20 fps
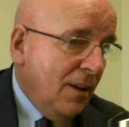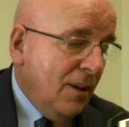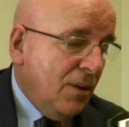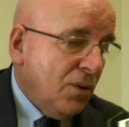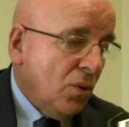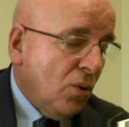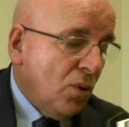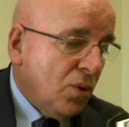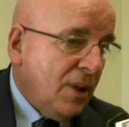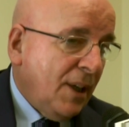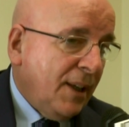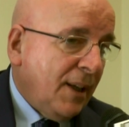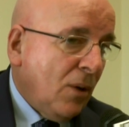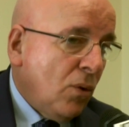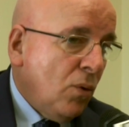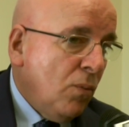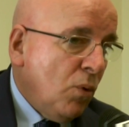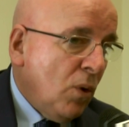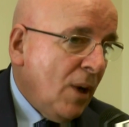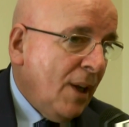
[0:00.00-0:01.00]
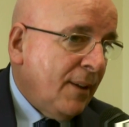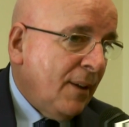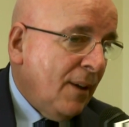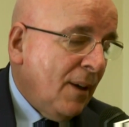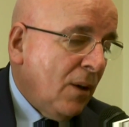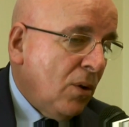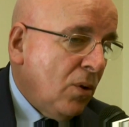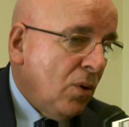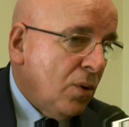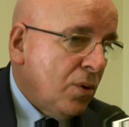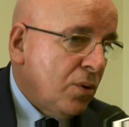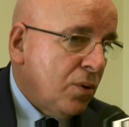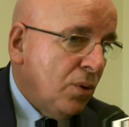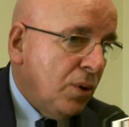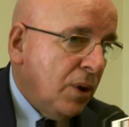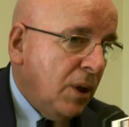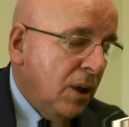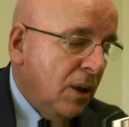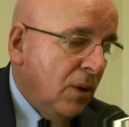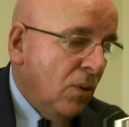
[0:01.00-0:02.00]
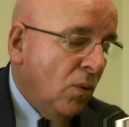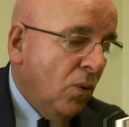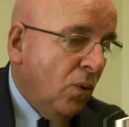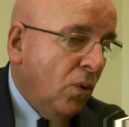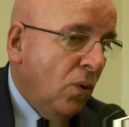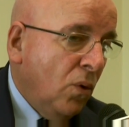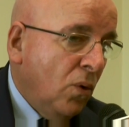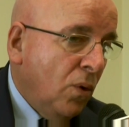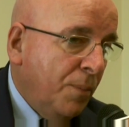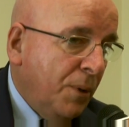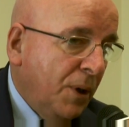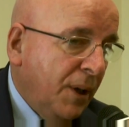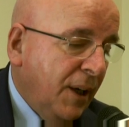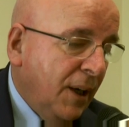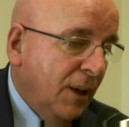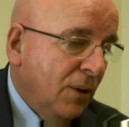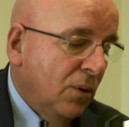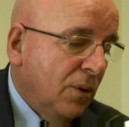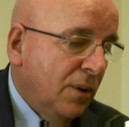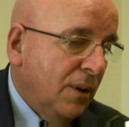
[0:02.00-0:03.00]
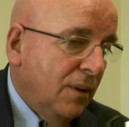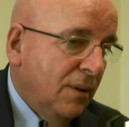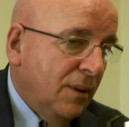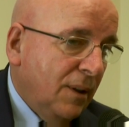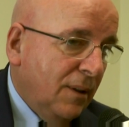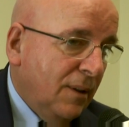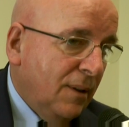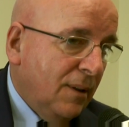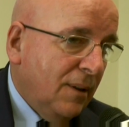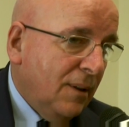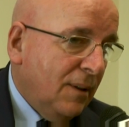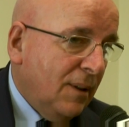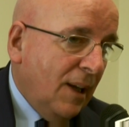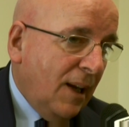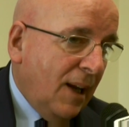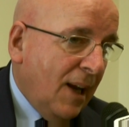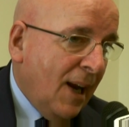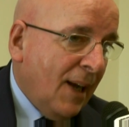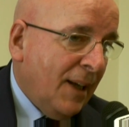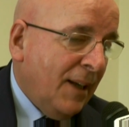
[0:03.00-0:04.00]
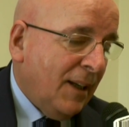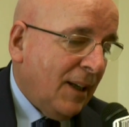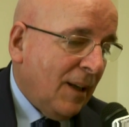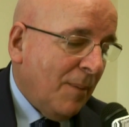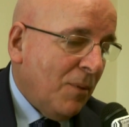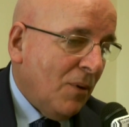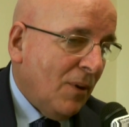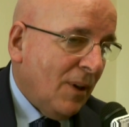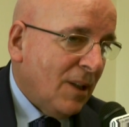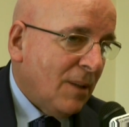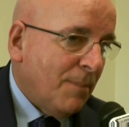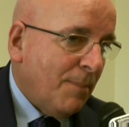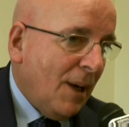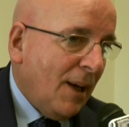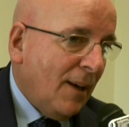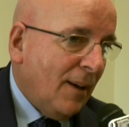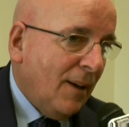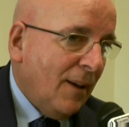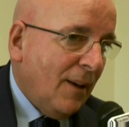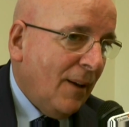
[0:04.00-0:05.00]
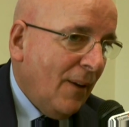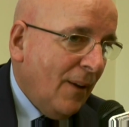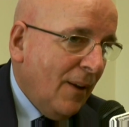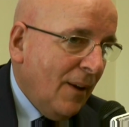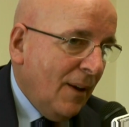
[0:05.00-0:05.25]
sono stati accumulati nel corso di un lungo periodo, di, di, degli anni che abbiamo alle spalle,